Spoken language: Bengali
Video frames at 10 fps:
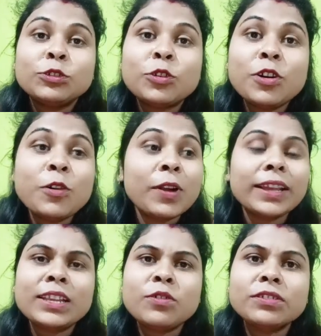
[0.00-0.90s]
তো ওরা
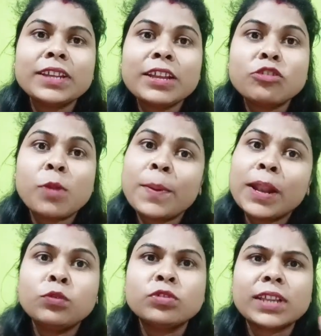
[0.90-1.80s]
কি করছে সবাই
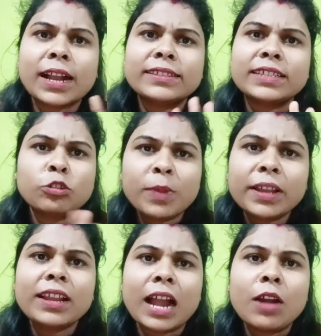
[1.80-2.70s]
মিলে দুধ চা খাচ্ছে তোমরা
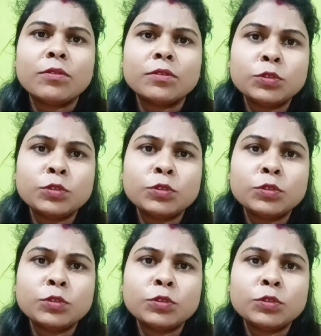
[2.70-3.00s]
কি খাও